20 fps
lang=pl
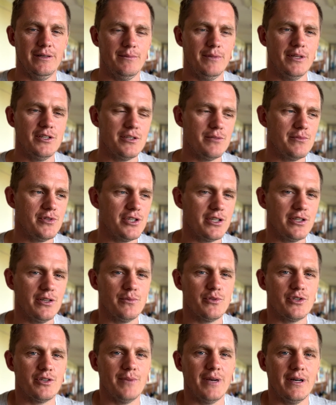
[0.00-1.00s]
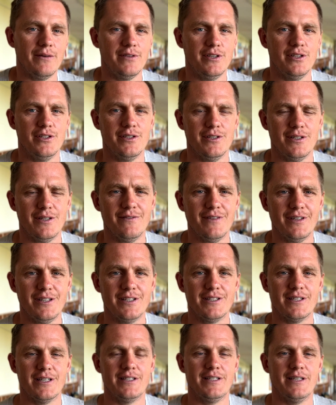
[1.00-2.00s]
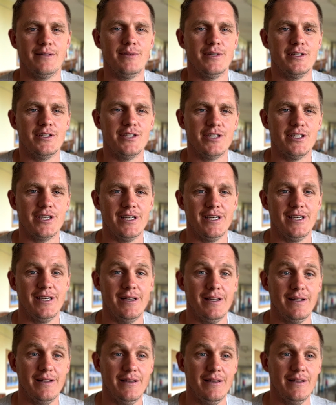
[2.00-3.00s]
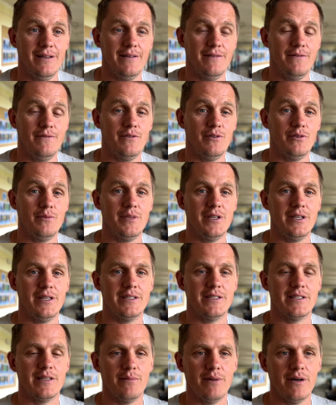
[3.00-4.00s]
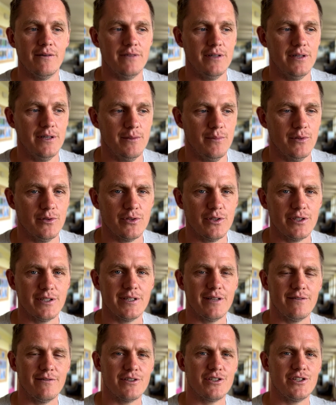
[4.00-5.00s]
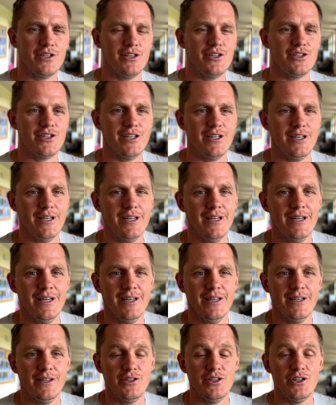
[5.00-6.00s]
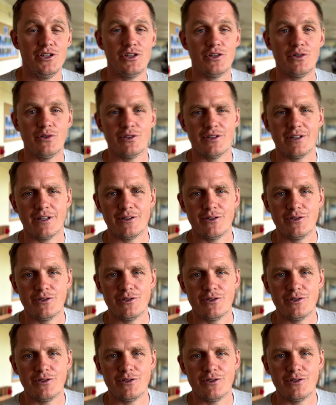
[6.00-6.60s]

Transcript: E, będziemy się dobrze bawić, rywalizacja będzie e, w formie zabawy, bo to jest najważniejsze. Dzieci kontra